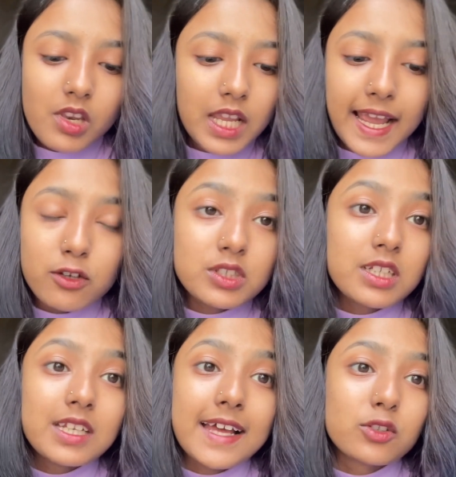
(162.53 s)
কেন
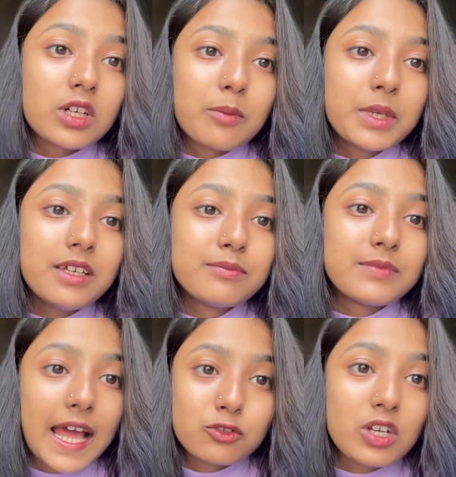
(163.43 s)
জানি না এত কাঁপি
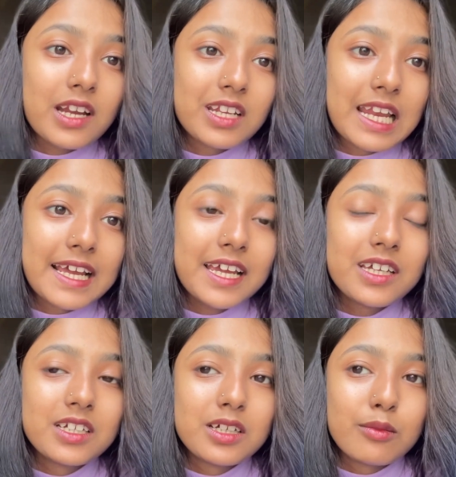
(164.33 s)
এত ঠান্ডা লাগে
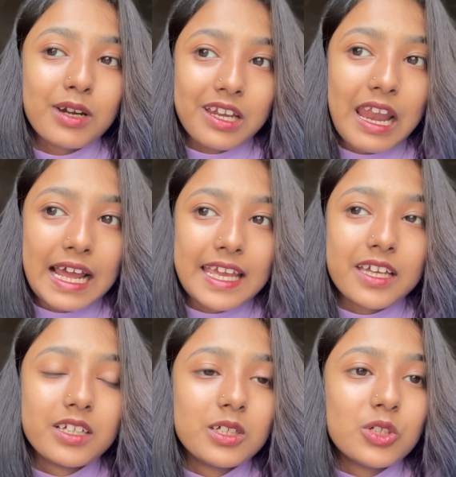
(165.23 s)
বাট লাগে
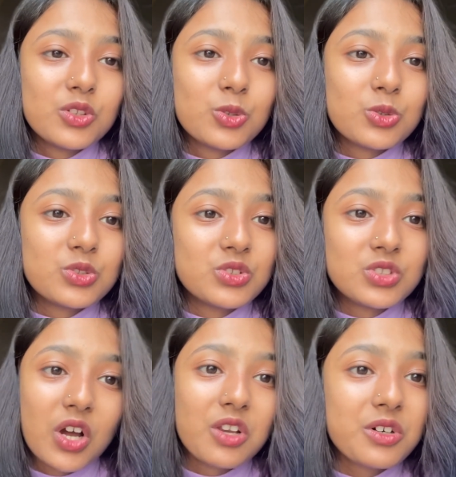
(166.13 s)
তো
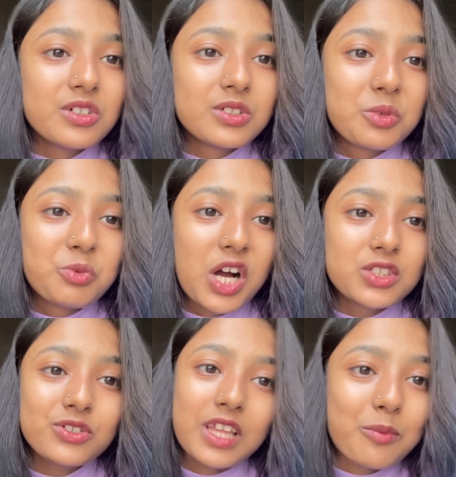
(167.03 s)
চলো গোপু
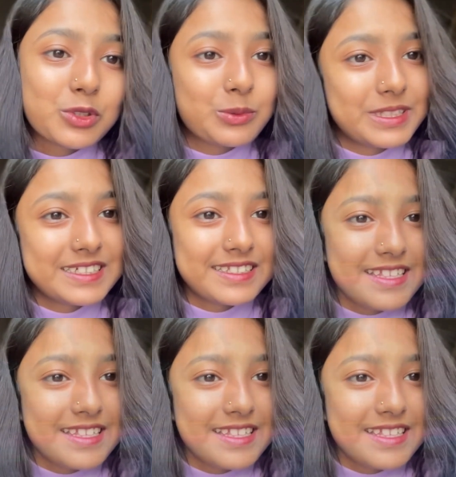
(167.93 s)
আসুক তারপর তোমাদের সাথে